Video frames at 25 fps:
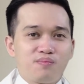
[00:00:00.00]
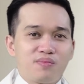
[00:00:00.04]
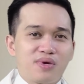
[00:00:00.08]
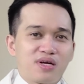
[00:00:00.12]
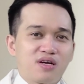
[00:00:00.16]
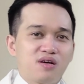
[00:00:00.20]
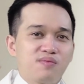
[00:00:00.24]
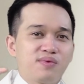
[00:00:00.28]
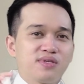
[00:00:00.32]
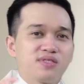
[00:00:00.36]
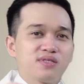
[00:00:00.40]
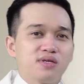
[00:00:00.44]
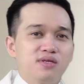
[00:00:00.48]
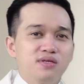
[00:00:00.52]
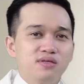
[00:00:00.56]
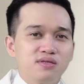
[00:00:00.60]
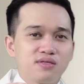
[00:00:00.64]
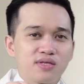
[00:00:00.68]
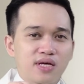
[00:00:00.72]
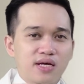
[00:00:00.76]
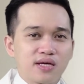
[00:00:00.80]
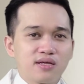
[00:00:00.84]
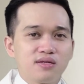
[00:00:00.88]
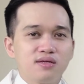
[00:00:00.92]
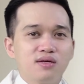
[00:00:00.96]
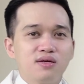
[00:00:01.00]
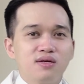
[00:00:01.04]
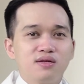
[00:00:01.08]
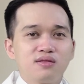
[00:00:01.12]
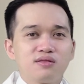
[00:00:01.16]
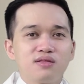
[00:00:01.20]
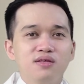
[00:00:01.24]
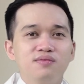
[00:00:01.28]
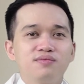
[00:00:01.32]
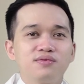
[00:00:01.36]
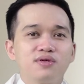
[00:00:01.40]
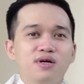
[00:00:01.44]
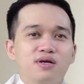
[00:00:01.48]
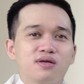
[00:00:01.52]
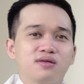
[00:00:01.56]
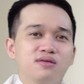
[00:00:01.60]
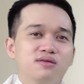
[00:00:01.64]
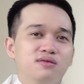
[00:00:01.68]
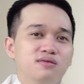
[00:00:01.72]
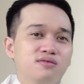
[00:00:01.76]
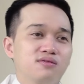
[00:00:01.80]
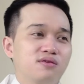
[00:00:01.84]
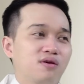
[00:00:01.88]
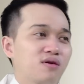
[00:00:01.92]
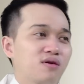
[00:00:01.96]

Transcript: mà người bác sĩ sẽ tiếp cận lựa